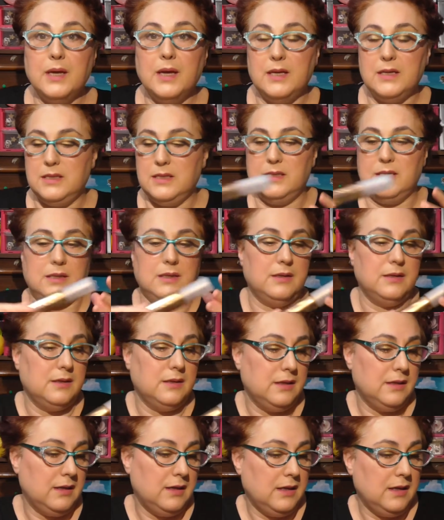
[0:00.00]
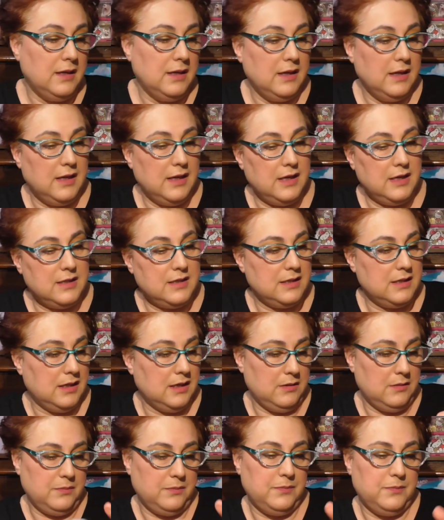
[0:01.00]
así es. Es
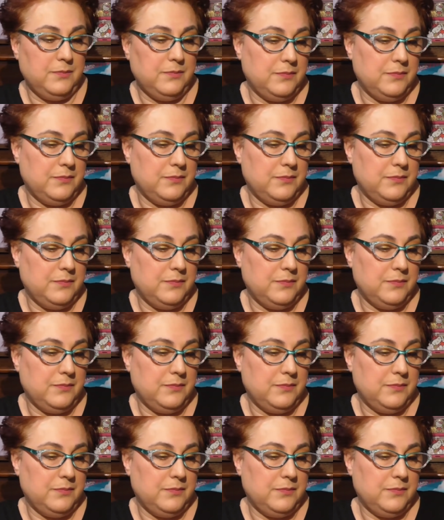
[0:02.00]
el